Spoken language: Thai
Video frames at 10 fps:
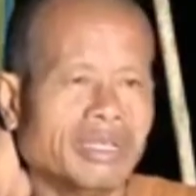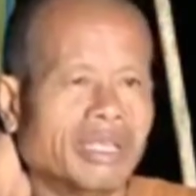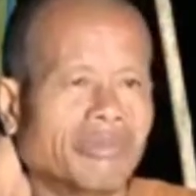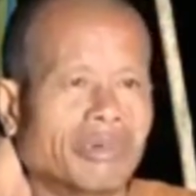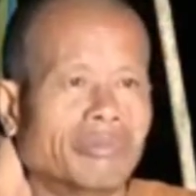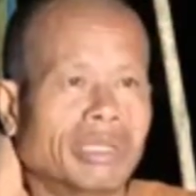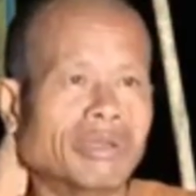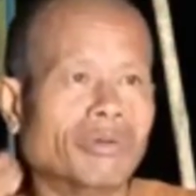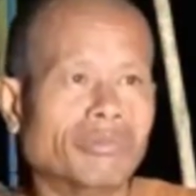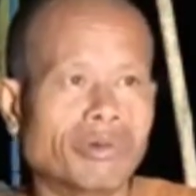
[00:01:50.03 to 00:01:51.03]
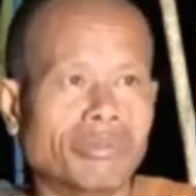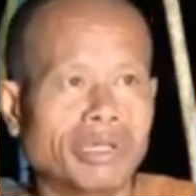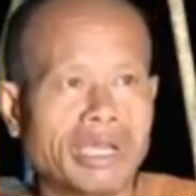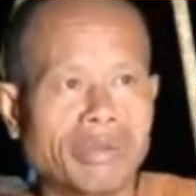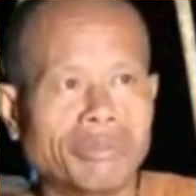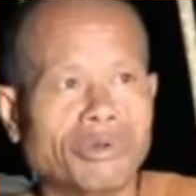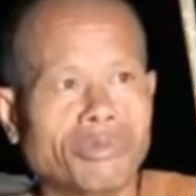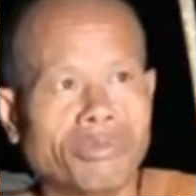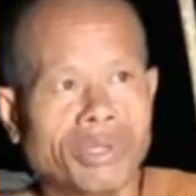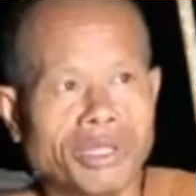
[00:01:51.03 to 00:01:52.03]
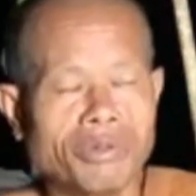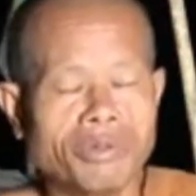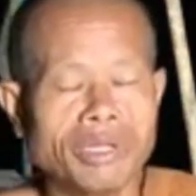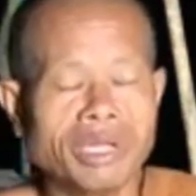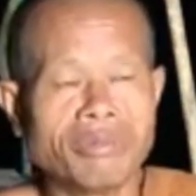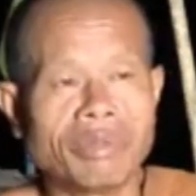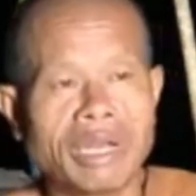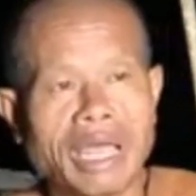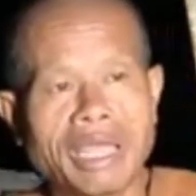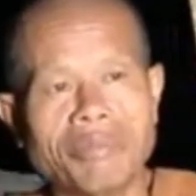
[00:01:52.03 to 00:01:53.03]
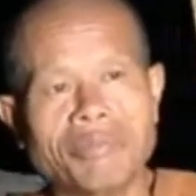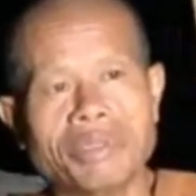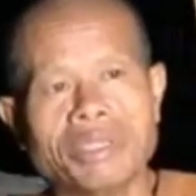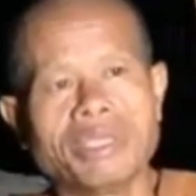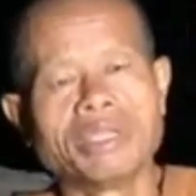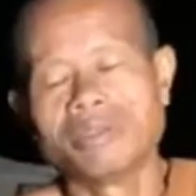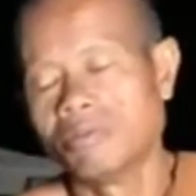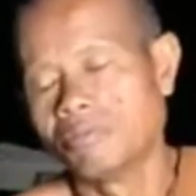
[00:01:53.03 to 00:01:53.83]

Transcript: คือยังมันไม่โดนพอไปนับดูปีดูเดือนมันหลายปีอย่า